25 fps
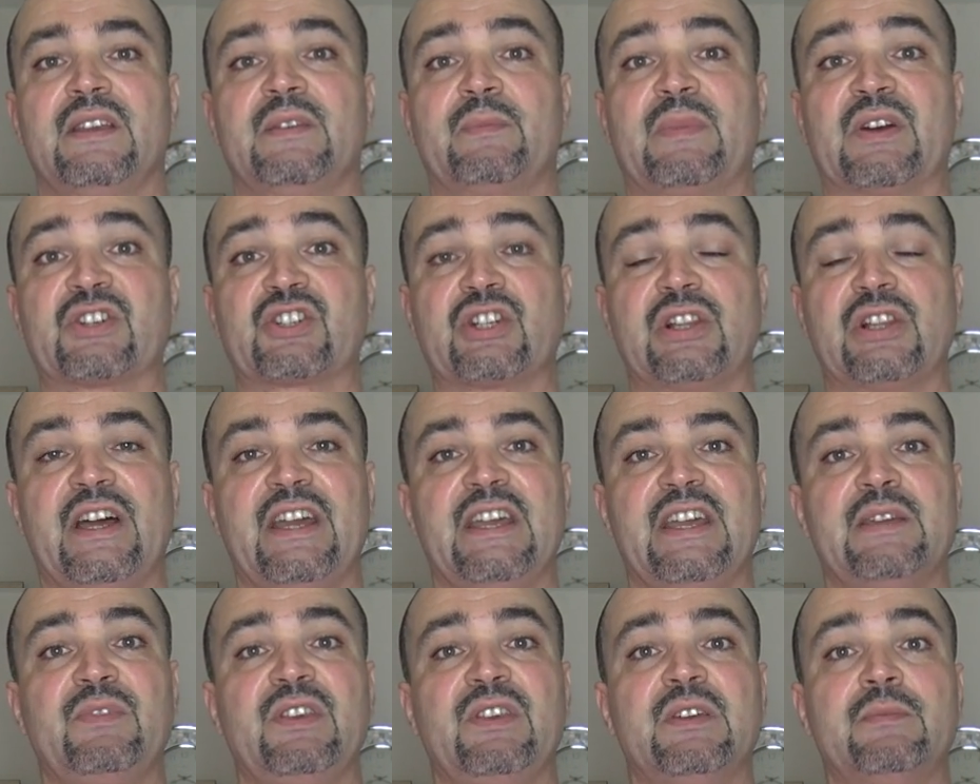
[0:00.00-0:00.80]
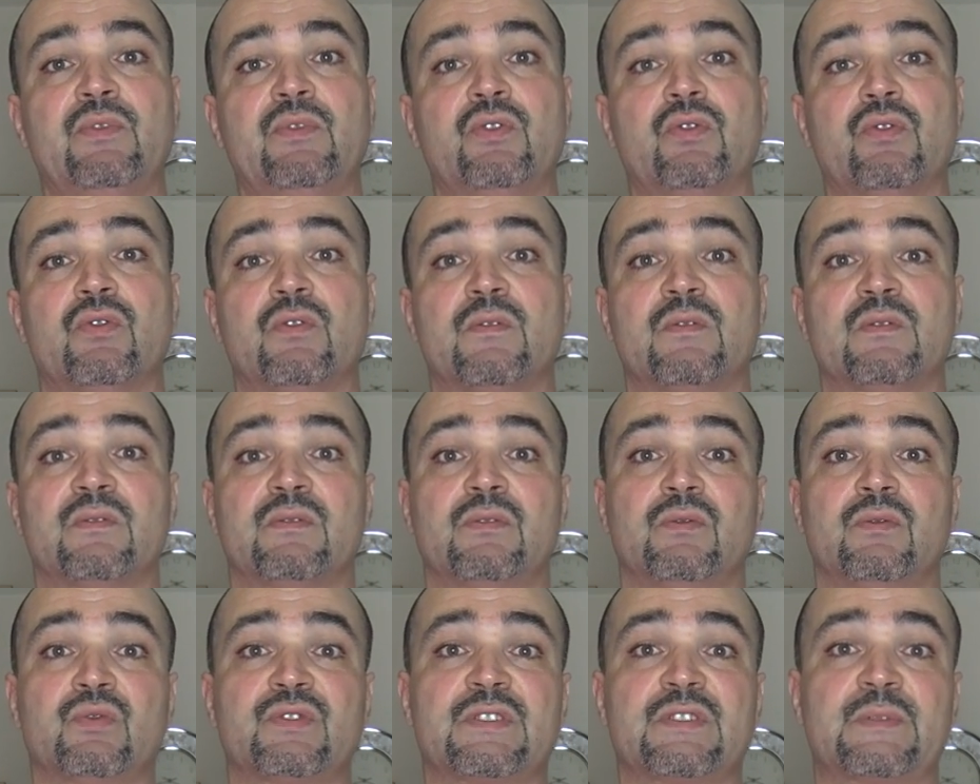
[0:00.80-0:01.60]
Пожелаем ему
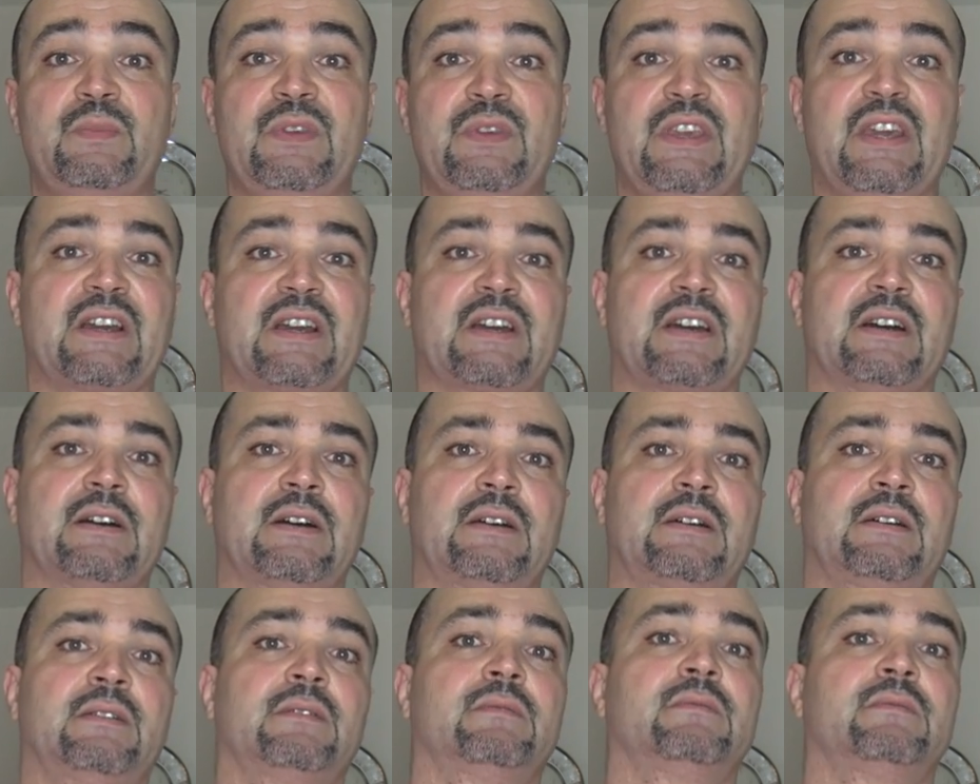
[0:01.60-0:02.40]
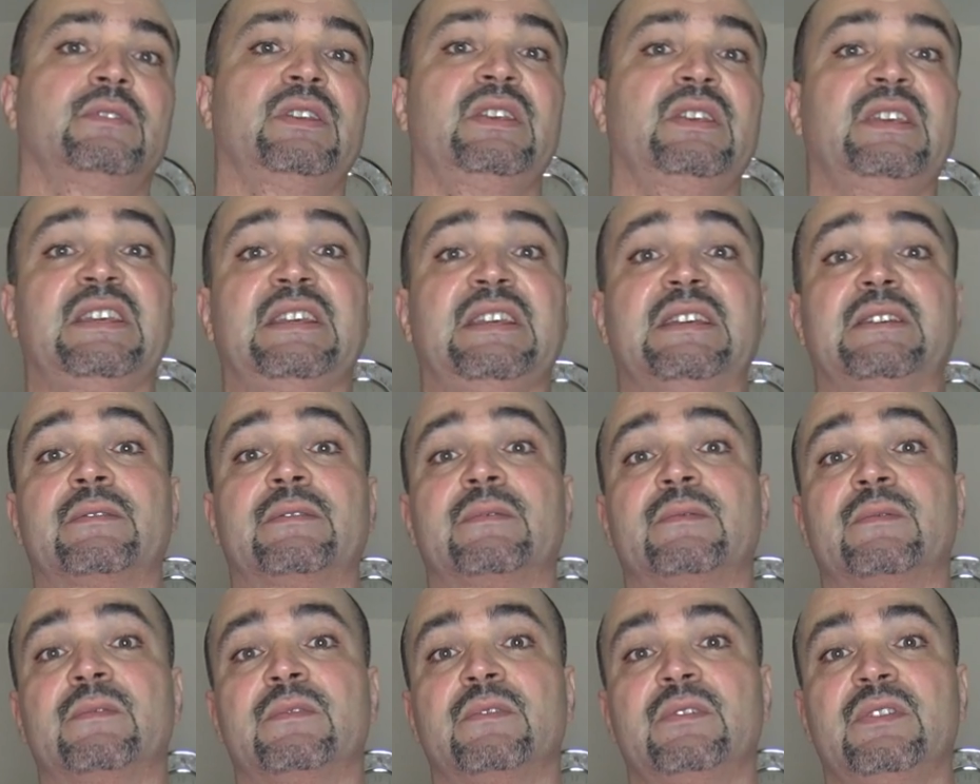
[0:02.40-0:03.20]
успехов и
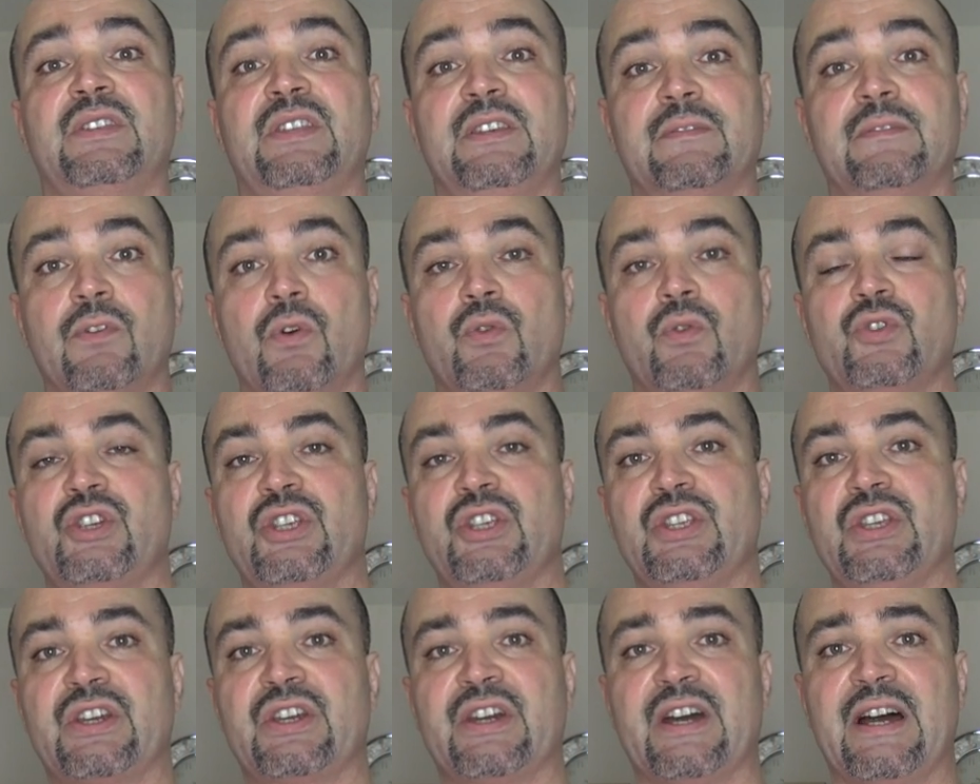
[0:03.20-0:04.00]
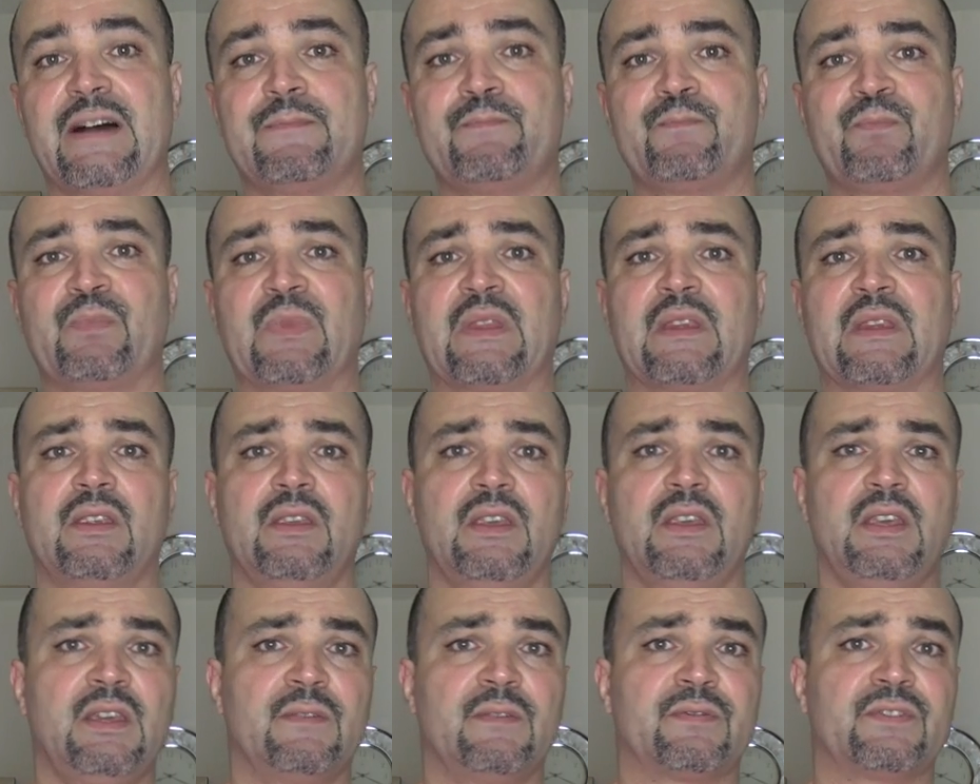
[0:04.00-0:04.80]
его ученикам,
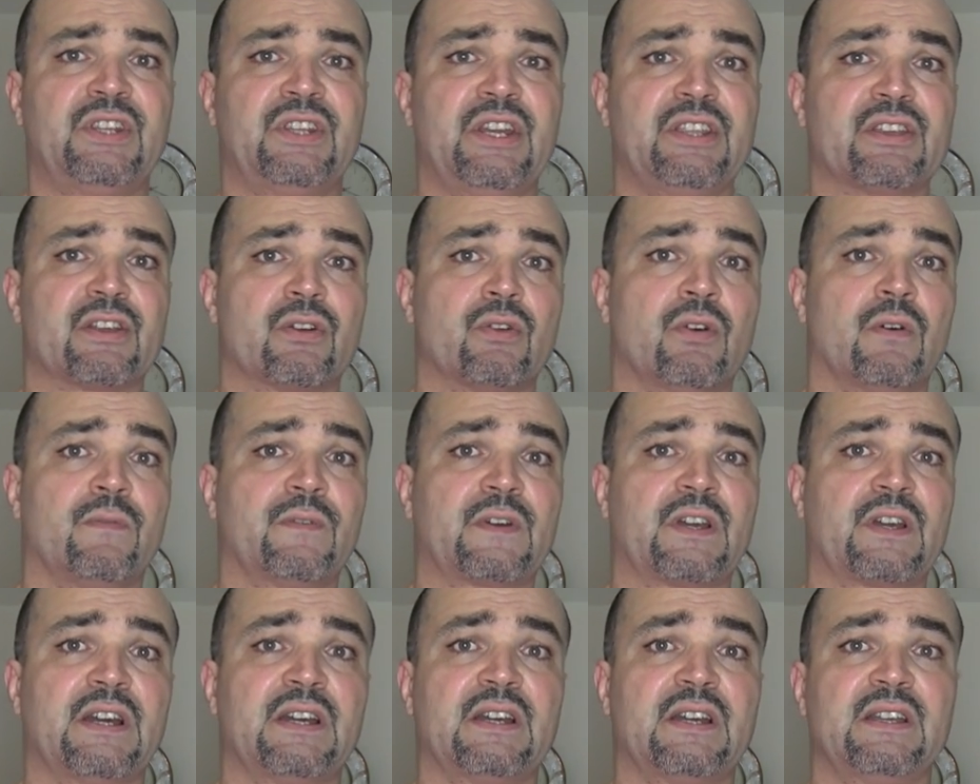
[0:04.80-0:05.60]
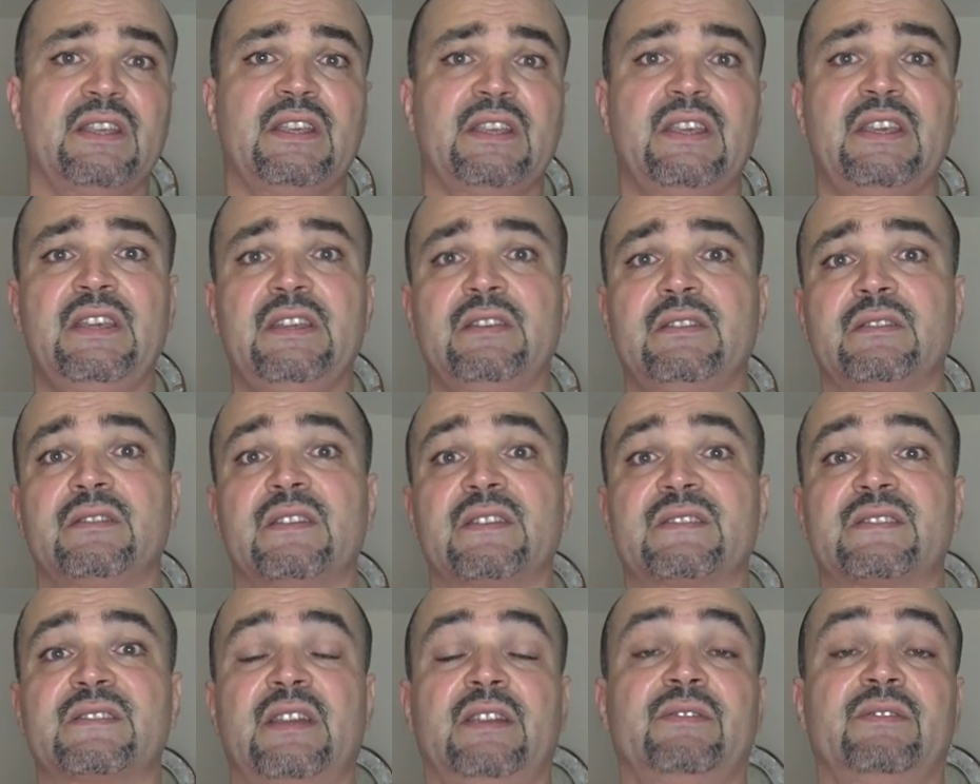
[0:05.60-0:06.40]
и в тренировках, и
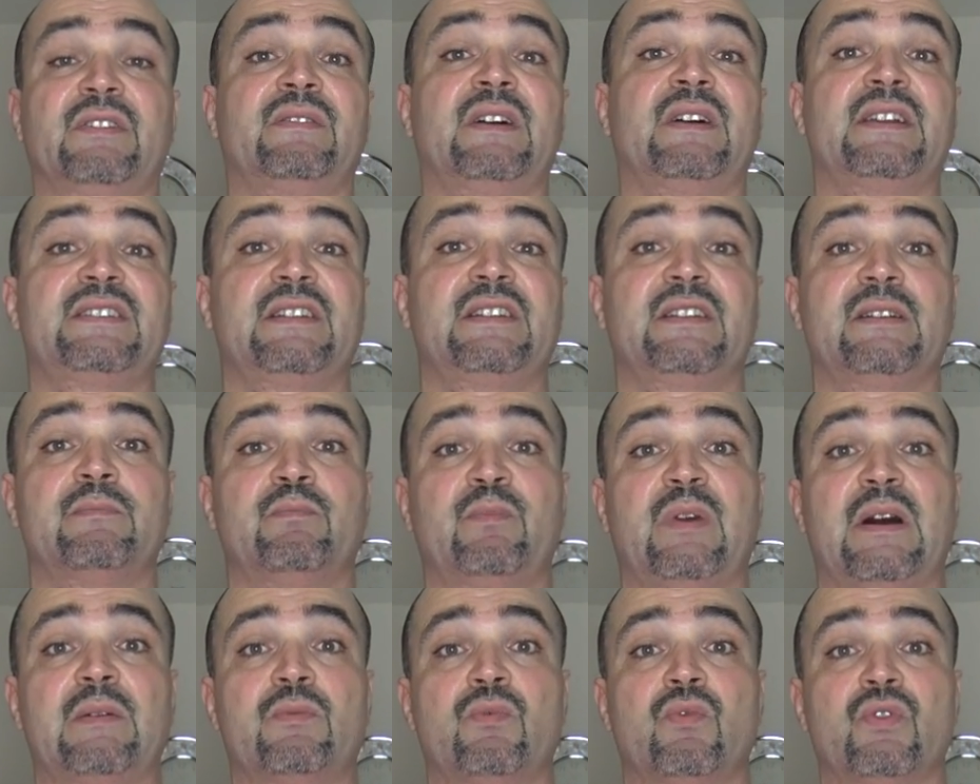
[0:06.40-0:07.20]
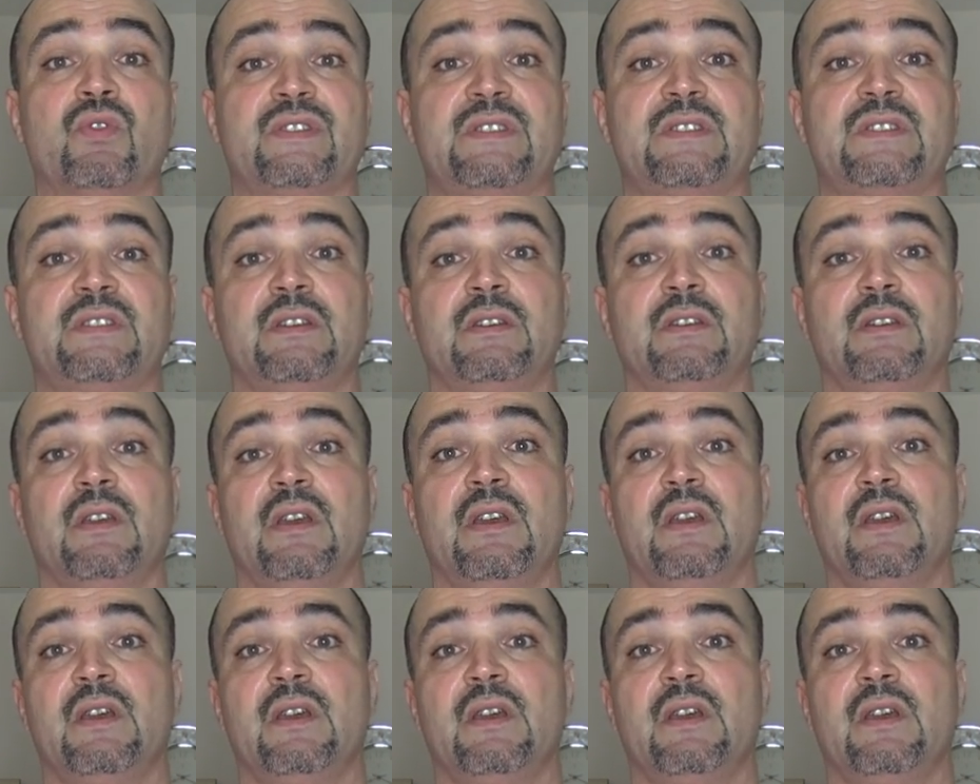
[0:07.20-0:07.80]
на соревновательном помосте.